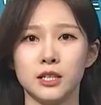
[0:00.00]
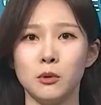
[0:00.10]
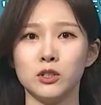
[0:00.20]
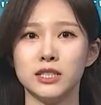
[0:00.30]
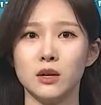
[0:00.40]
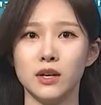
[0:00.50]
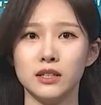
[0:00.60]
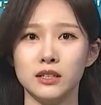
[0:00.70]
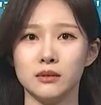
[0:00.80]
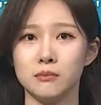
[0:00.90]
이번
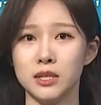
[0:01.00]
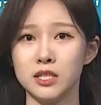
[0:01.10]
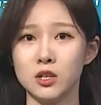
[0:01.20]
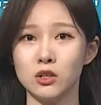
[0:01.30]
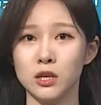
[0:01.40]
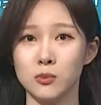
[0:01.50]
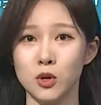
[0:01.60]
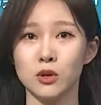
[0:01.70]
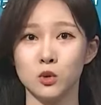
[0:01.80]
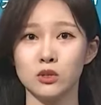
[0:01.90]
이사회는 민 전
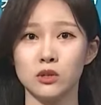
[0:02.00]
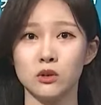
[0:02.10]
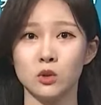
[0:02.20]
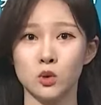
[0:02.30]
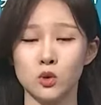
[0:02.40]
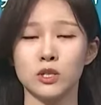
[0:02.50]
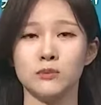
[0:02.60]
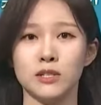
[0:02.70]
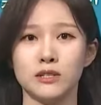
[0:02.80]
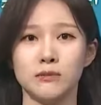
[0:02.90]
대표의 요청으로
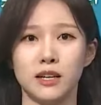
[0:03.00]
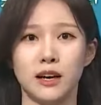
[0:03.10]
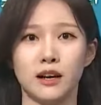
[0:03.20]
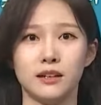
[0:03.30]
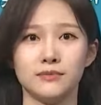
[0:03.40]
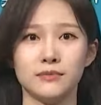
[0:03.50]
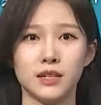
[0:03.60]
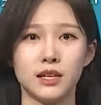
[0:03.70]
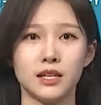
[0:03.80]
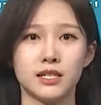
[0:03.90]
소집됐습니다.
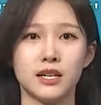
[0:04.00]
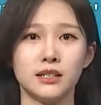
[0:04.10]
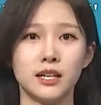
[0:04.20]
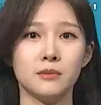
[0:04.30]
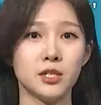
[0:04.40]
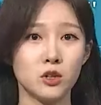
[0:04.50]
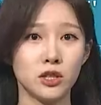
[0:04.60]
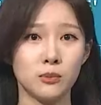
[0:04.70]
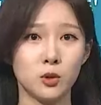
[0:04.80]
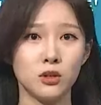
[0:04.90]
지난달 민 전
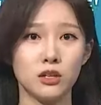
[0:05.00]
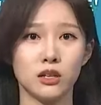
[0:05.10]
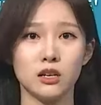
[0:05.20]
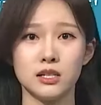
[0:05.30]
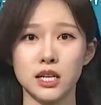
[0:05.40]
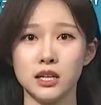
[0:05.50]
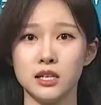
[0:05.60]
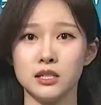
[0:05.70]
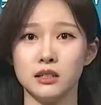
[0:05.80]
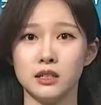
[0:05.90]
대표는
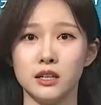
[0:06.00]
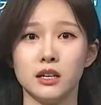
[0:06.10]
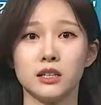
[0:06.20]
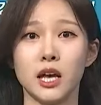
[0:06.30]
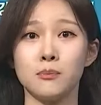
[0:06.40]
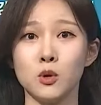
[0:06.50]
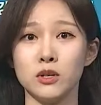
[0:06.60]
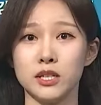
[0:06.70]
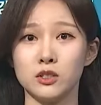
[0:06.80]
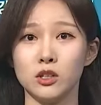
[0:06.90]
사내 이사들이
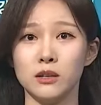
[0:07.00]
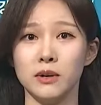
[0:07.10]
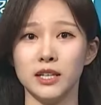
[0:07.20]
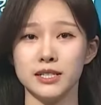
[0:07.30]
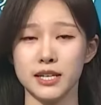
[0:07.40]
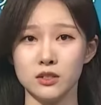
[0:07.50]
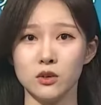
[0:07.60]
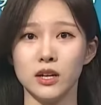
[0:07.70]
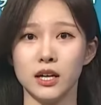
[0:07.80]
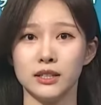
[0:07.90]
대표이사 선임안에
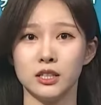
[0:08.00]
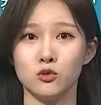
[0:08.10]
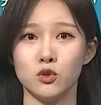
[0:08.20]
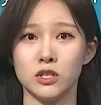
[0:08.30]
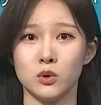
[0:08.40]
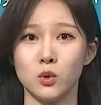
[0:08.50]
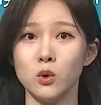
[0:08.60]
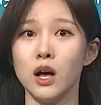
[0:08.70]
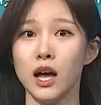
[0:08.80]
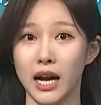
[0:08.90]
찬성해야 한다는
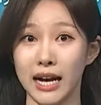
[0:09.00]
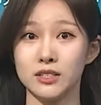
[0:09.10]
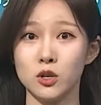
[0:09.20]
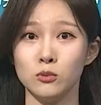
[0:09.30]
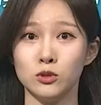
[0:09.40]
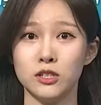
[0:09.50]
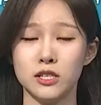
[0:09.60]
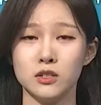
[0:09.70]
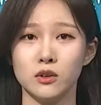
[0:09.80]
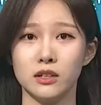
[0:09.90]
취지로 가처분을
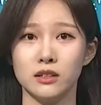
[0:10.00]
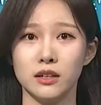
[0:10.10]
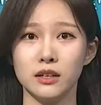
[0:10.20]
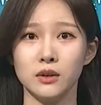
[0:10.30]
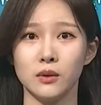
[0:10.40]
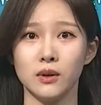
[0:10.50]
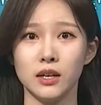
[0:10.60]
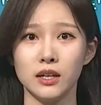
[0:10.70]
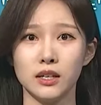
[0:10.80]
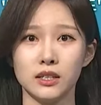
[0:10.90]
신청했는데요.
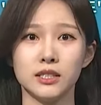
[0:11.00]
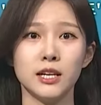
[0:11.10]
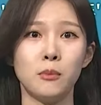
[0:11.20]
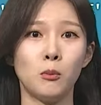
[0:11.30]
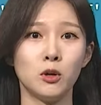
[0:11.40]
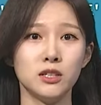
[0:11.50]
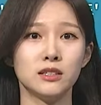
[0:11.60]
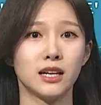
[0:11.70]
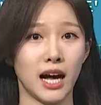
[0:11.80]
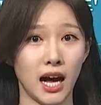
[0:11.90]
이에
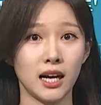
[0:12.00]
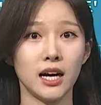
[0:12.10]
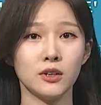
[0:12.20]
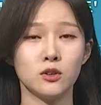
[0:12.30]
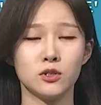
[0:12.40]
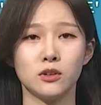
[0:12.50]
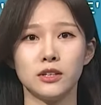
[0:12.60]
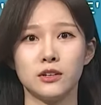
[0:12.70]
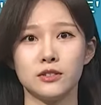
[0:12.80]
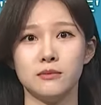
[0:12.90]
법원은 각하 결정을
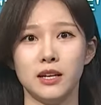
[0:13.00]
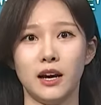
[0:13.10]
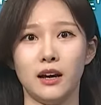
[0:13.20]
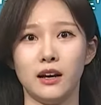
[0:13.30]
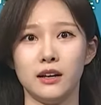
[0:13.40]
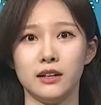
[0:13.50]
내렸습니다.